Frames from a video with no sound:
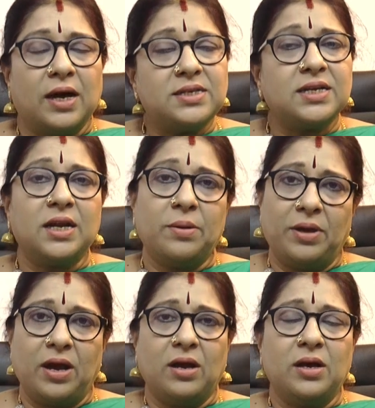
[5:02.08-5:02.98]

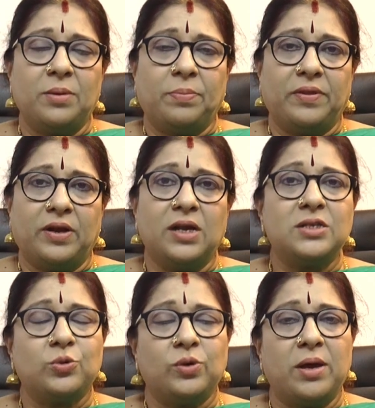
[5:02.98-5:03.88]
ஞாயிற்றுக்கிழமையாக இருப்பதனால்
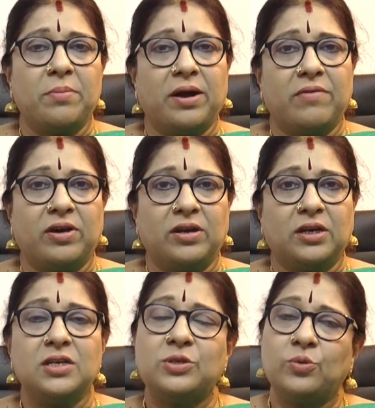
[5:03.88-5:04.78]
சூரிய
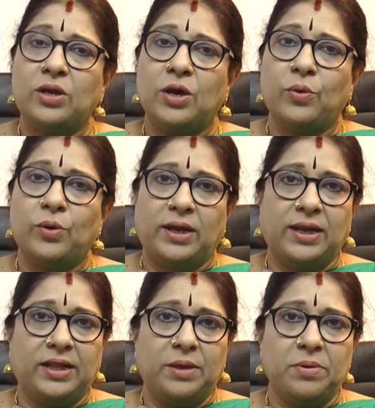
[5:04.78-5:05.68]
பகவானுக்கு சூரிய
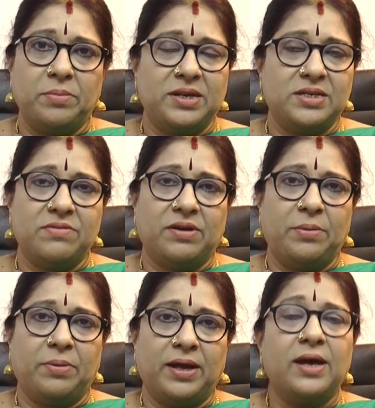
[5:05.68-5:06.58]
கோரையில் தீபமேற்றி
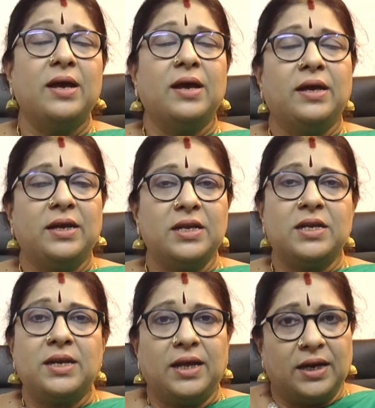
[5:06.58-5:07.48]
வழிபட
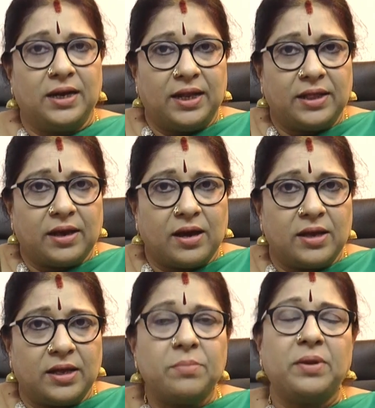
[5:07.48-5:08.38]
இன்று நீங்கள் நினைத்த
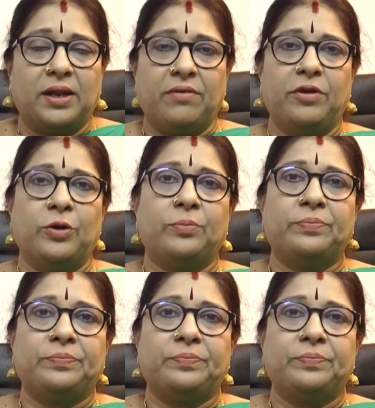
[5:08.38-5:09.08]
காரியம் நிறைவேறும்